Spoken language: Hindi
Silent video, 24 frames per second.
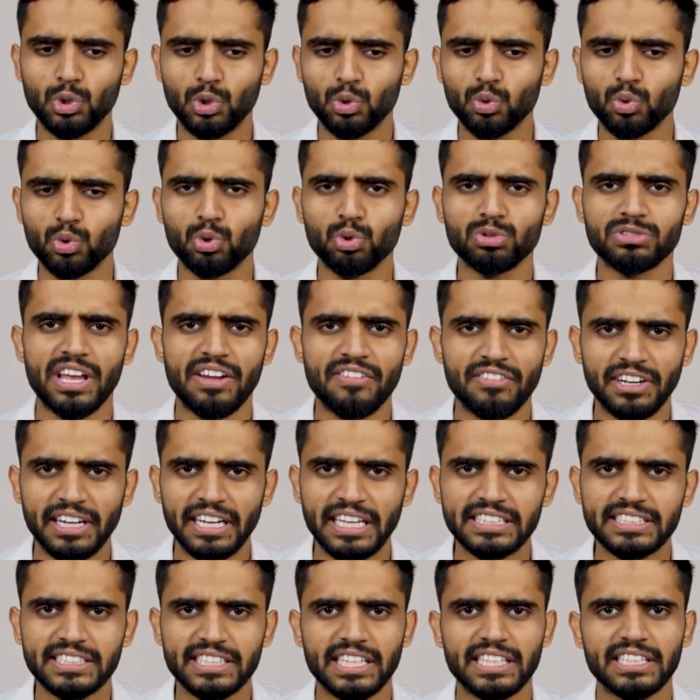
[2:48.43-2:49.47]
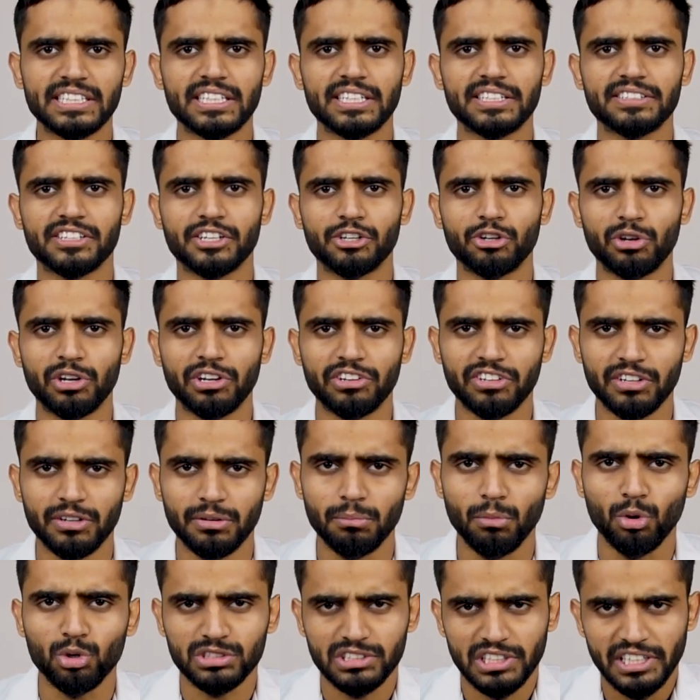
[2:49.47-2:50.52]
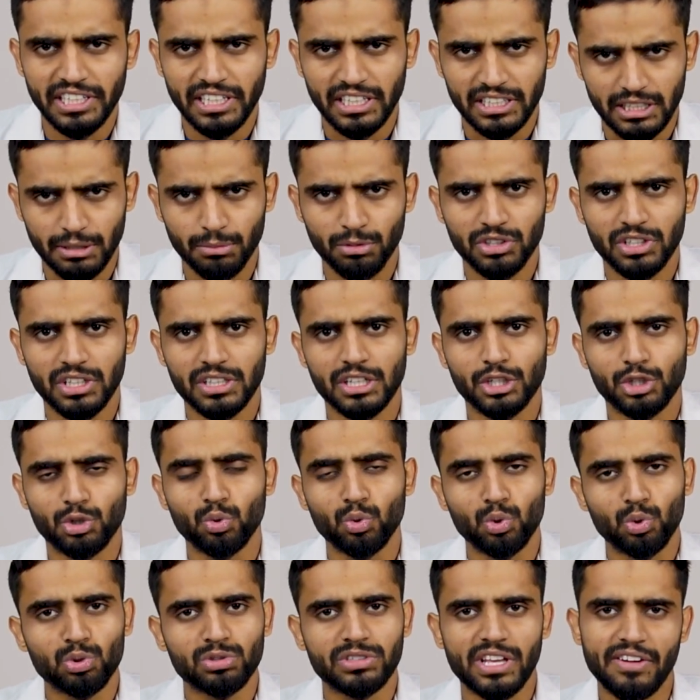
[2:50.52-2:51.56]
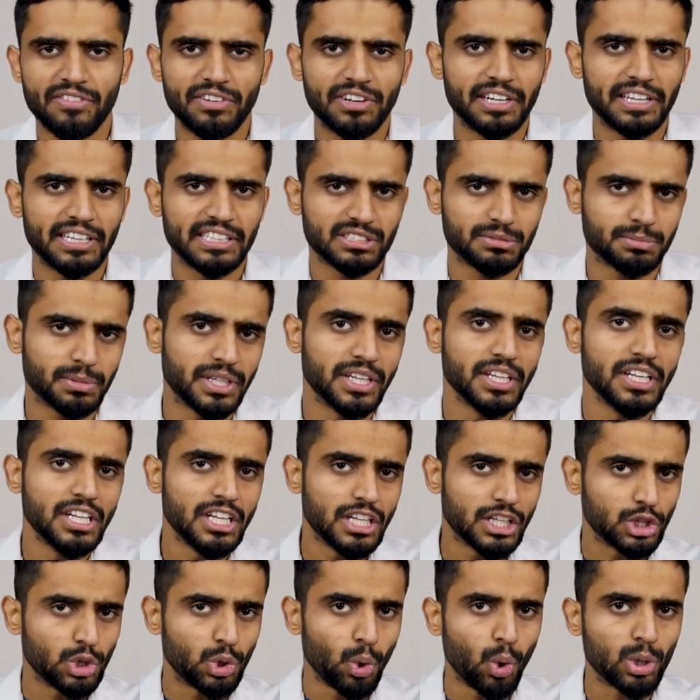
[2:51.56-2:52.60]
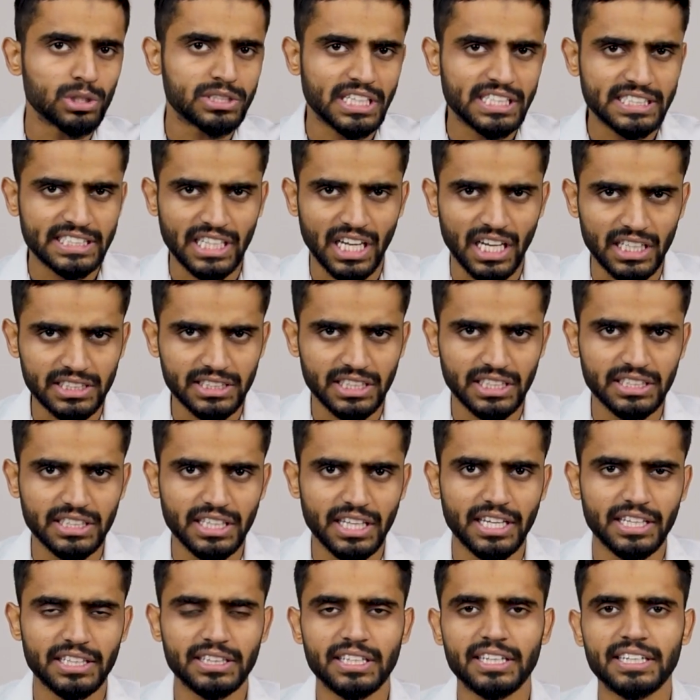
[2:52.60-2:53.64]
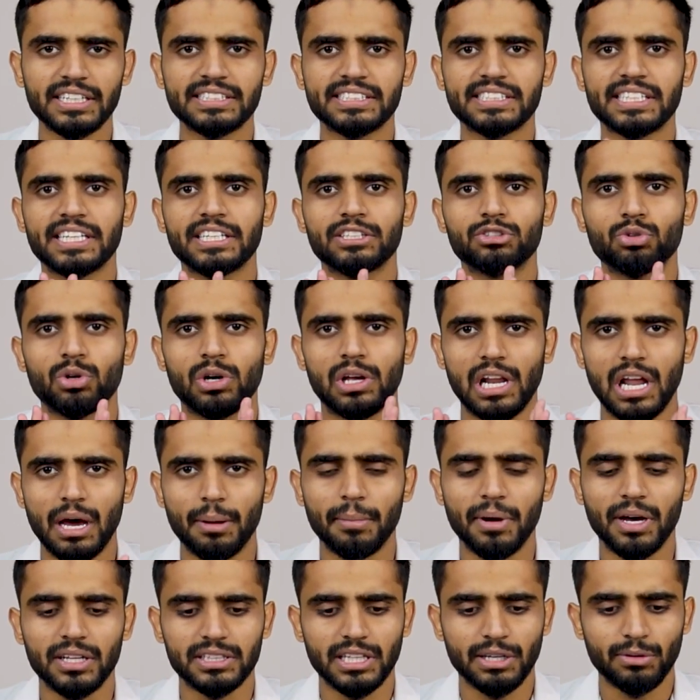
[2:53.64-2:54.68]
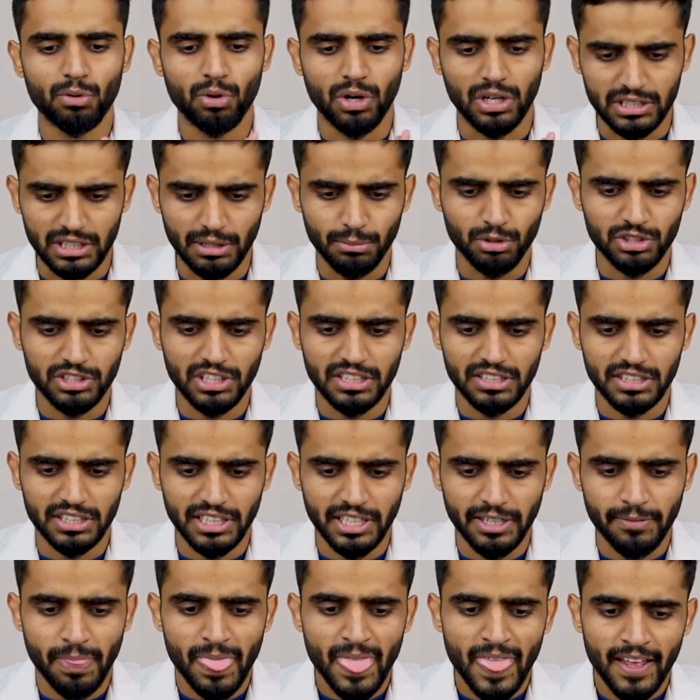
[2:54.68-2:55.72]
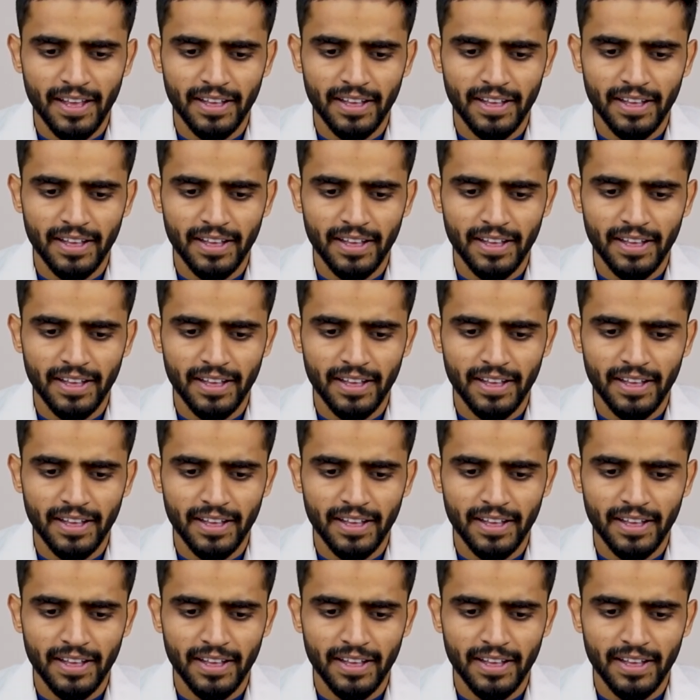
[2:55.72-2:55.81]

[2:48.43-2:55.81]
टू टू सेवन डेज़ के अंदर इसका ड्यूरेशन मोस्टली ख़त्म हो जाता है टू टू सेवन डेज़ में दो से सात दिन के अंदर इसके जो अलामत हैं वो ख़त्म हो जाती हैं